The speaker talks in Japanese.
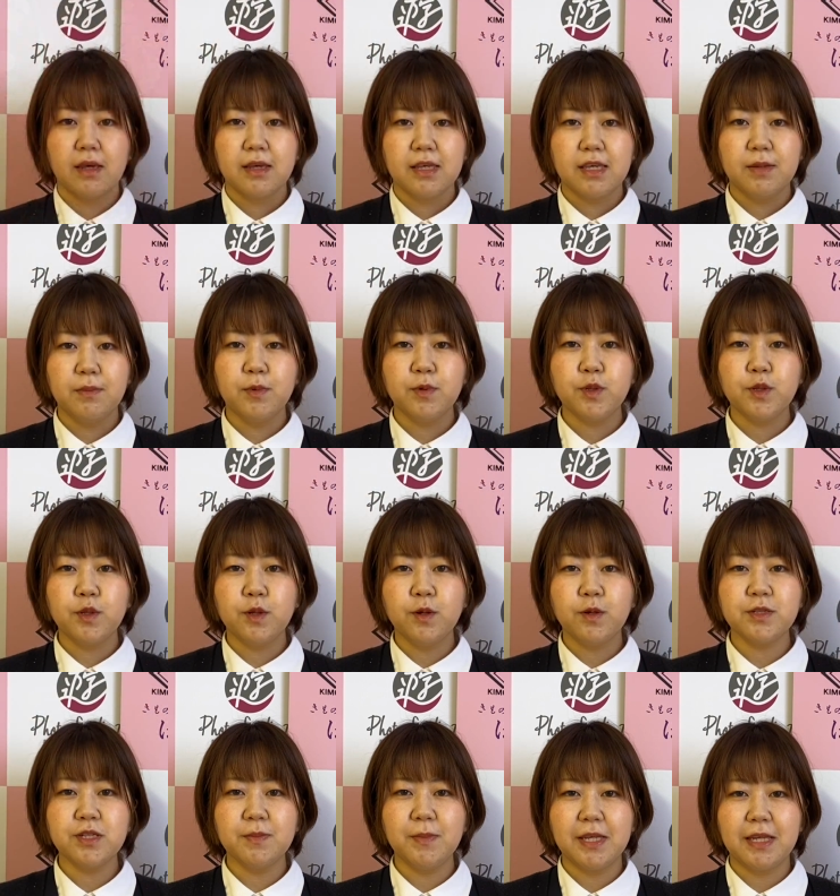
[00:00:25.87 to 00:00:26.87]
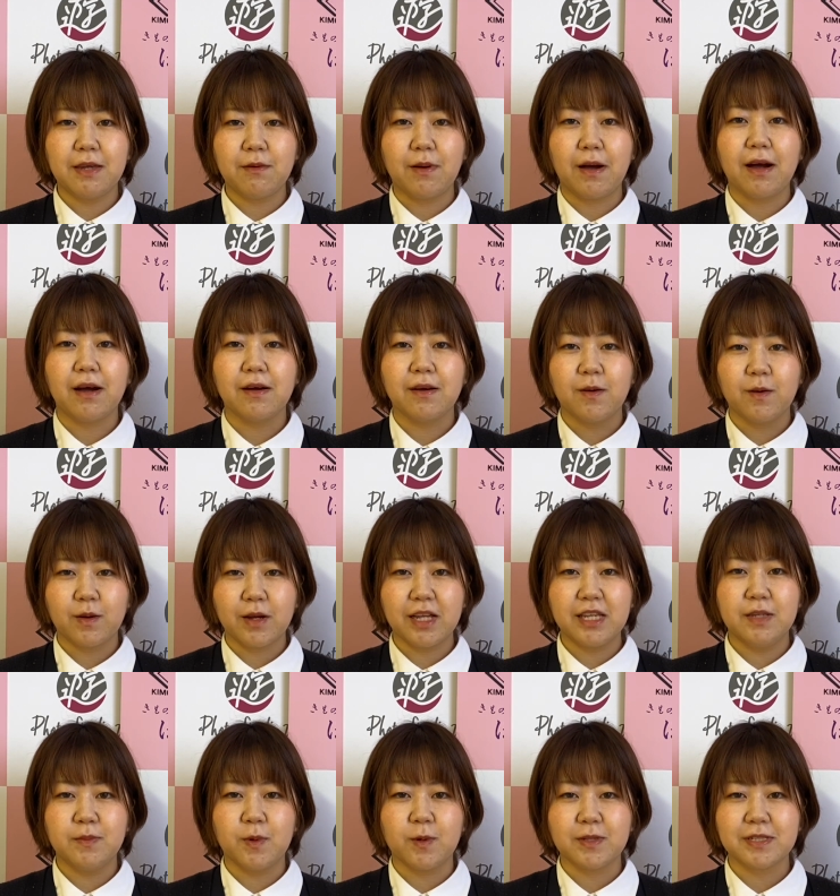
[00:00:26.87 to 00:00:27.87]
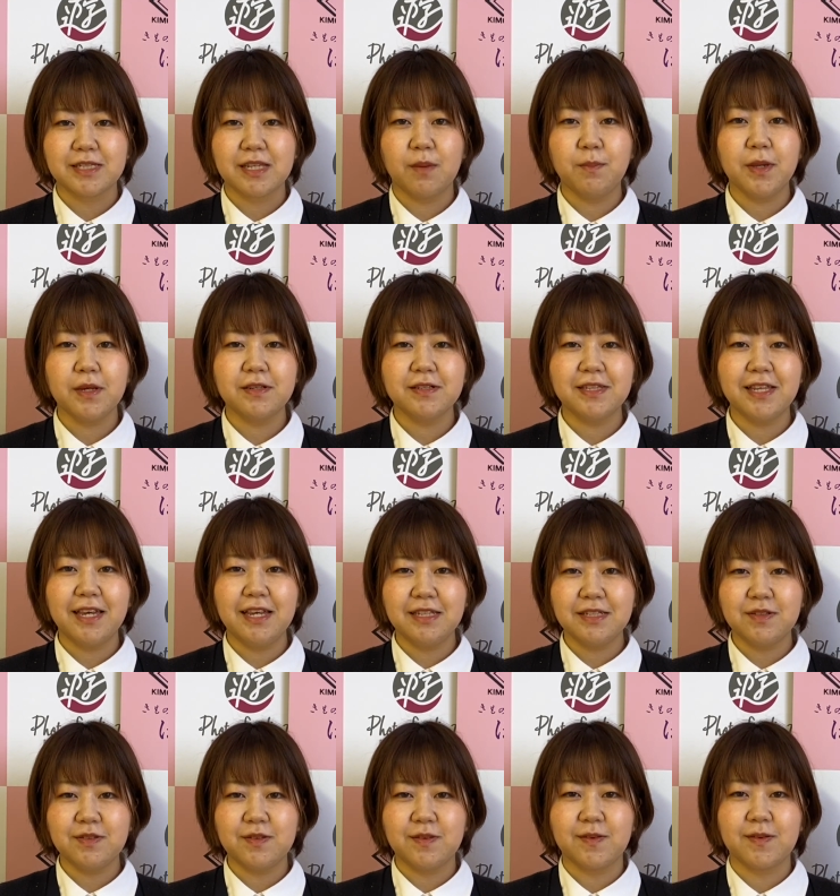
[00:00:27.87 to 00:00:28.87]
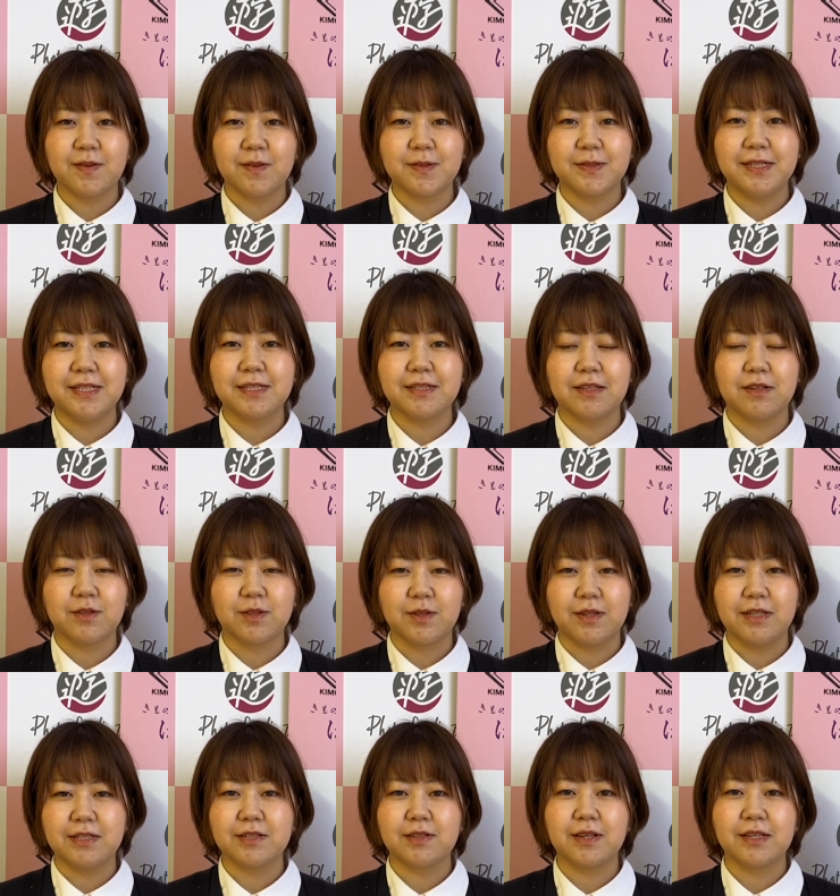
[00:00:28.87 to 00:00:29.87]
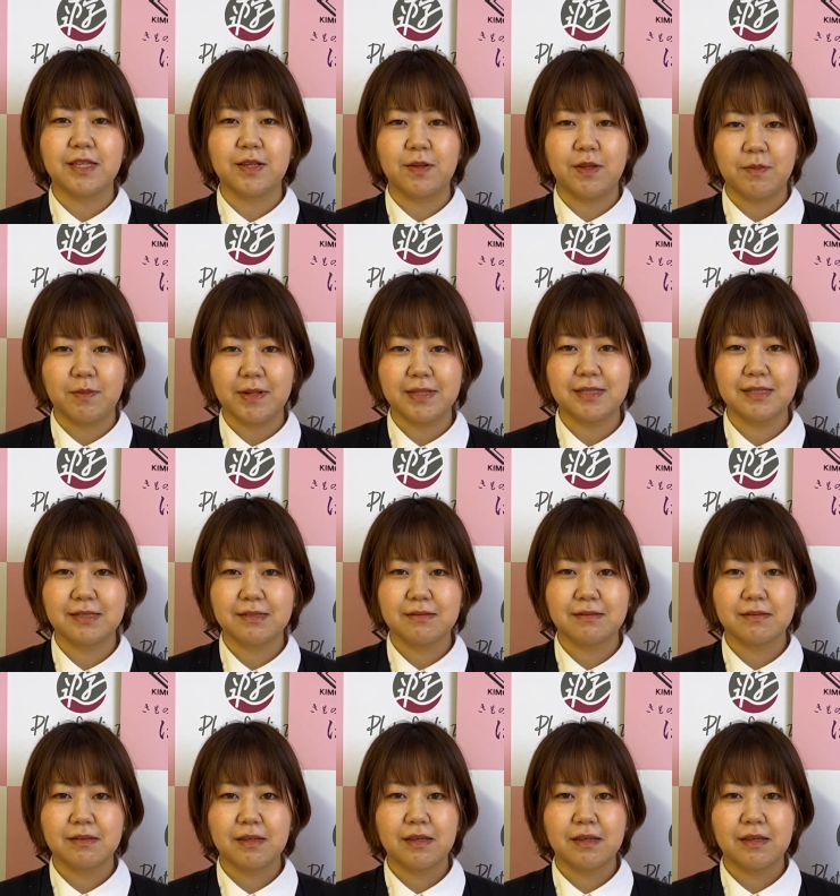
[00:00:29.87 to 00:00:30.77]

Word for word: 着物の細身では他にもさんびゃくてん以上のお振り袖を取り揃えております。